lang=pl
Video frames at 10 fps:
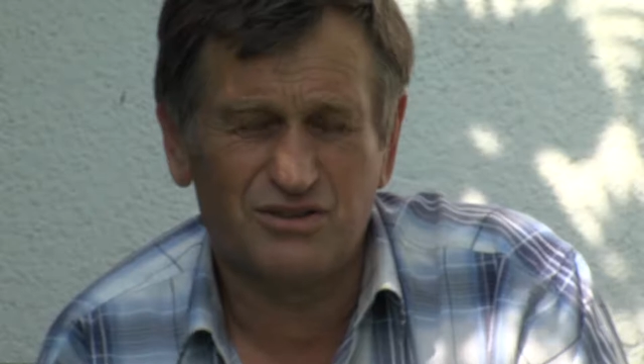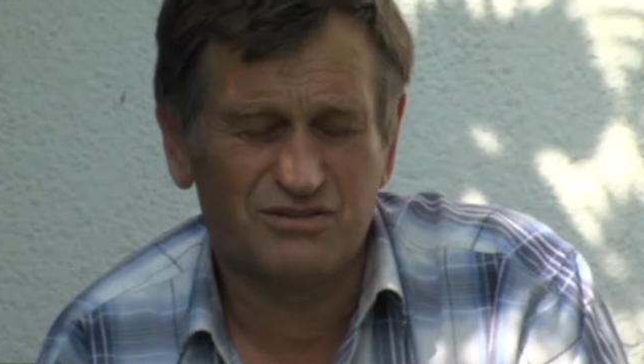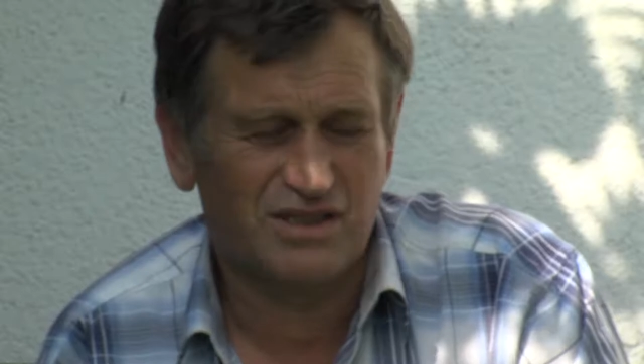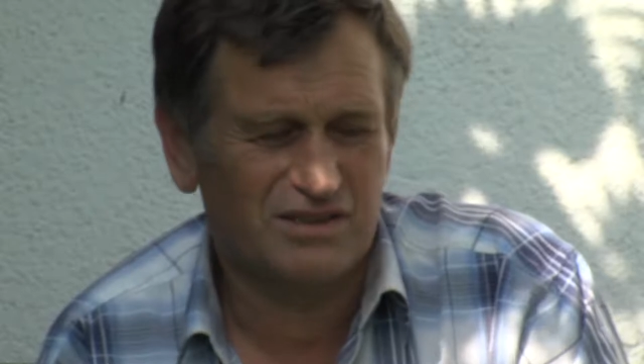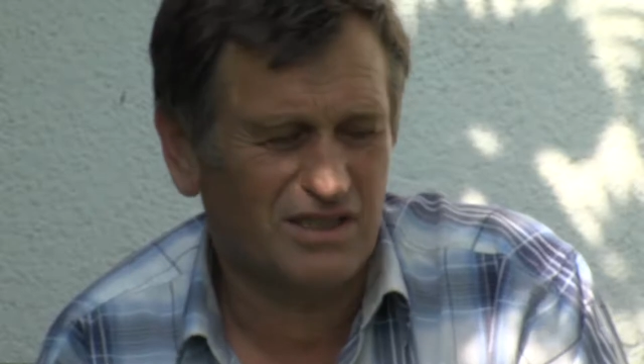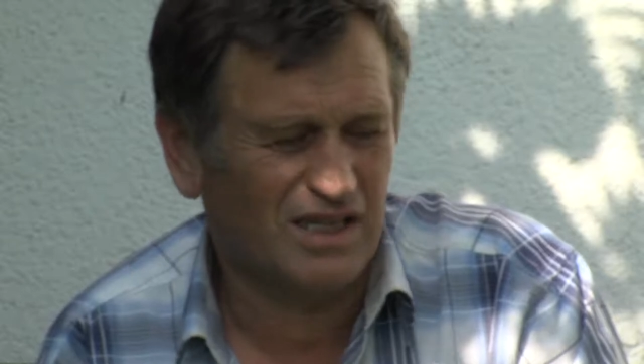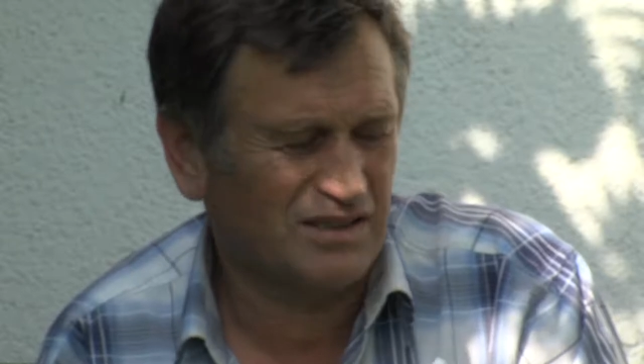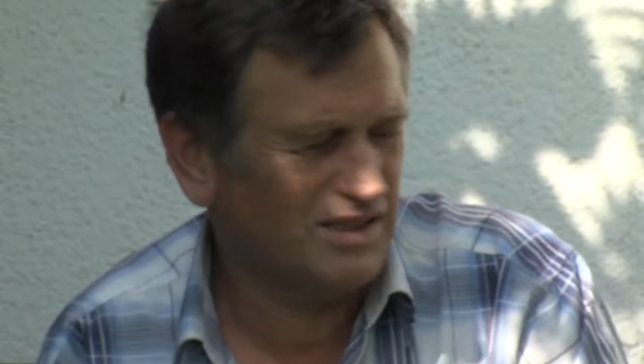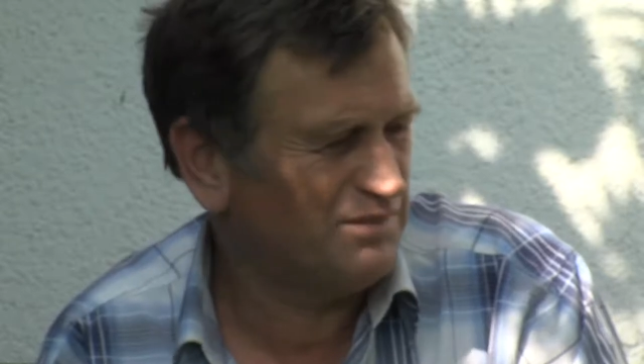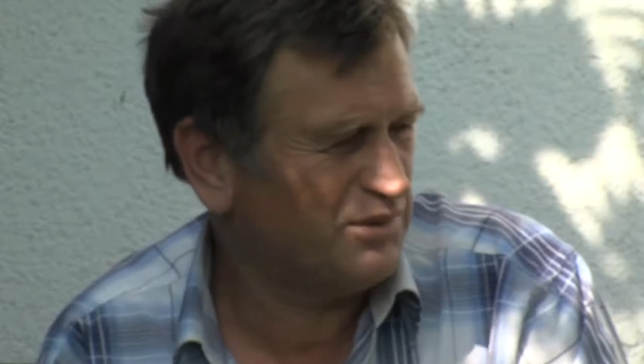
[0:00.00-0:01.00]
on te
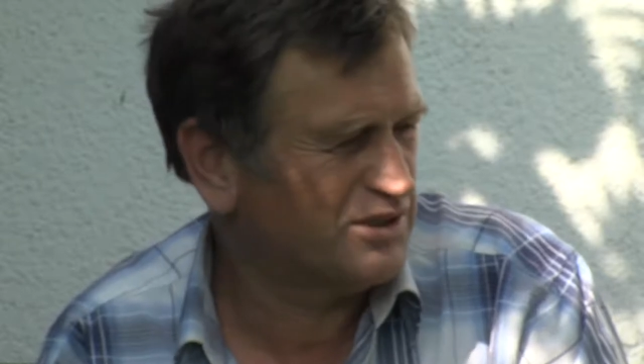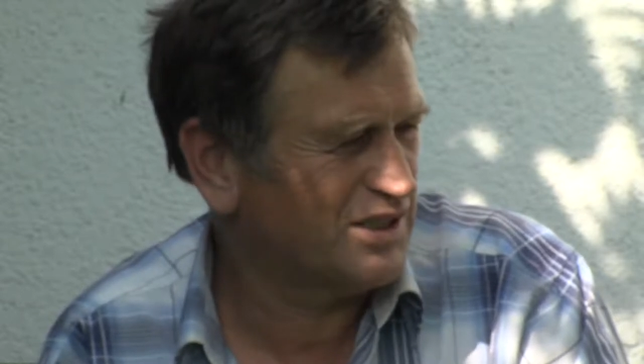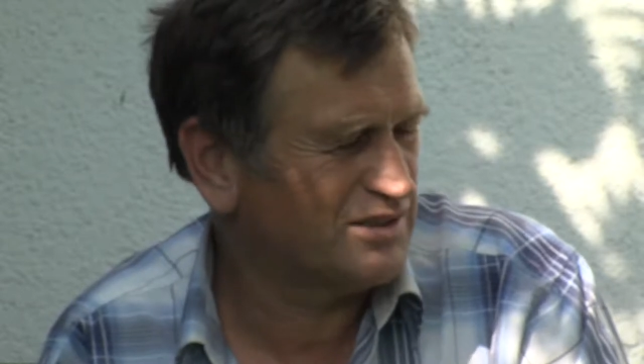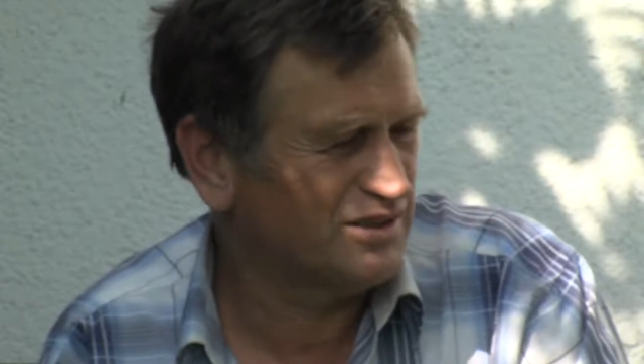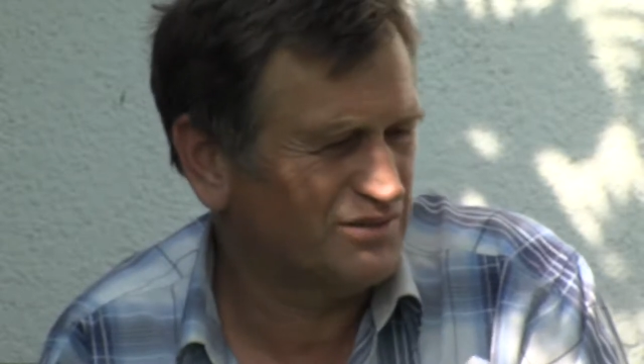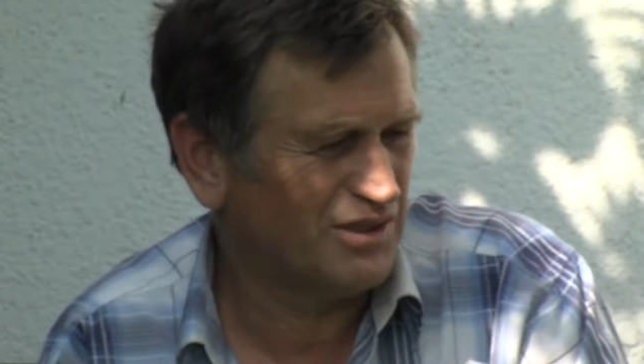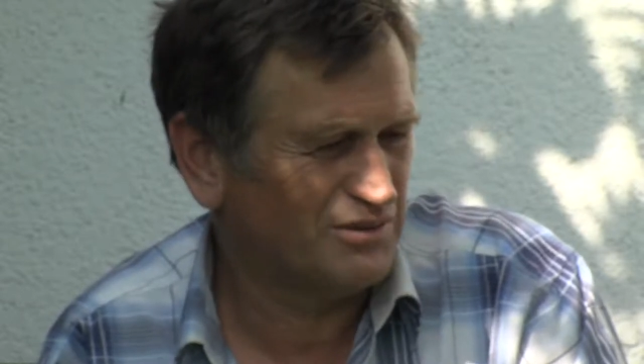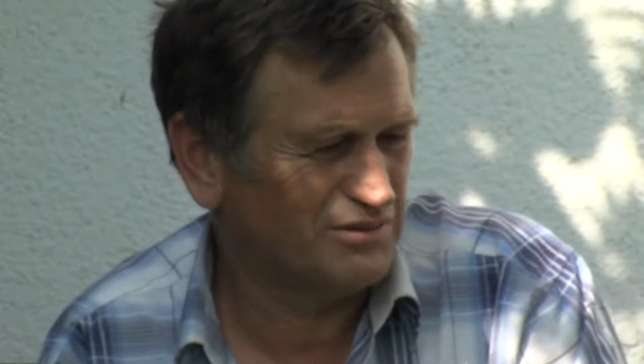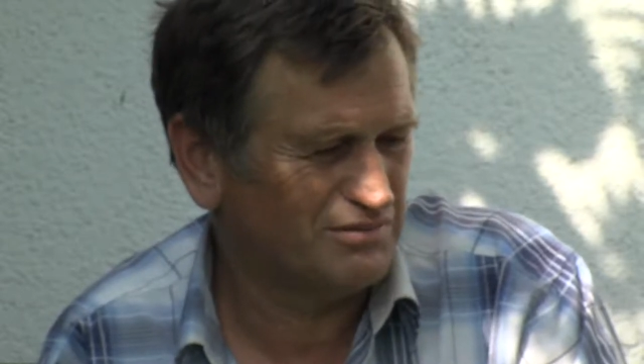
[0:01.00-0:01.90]
straty lepiej szacował.